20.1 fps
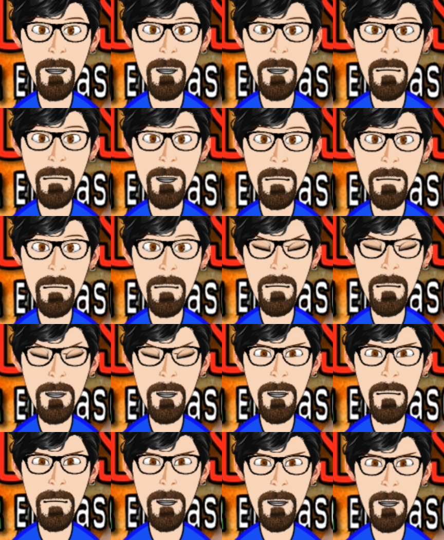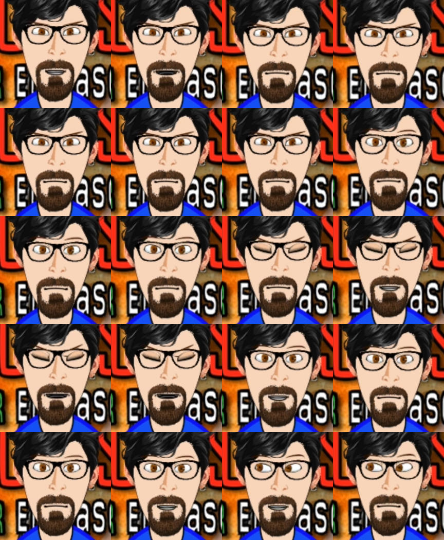el enrojecimiento en la zona.
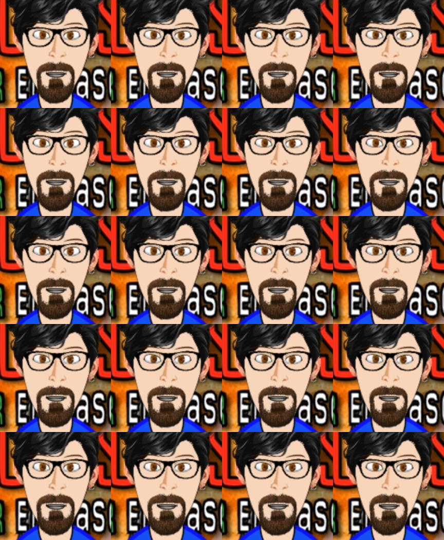Así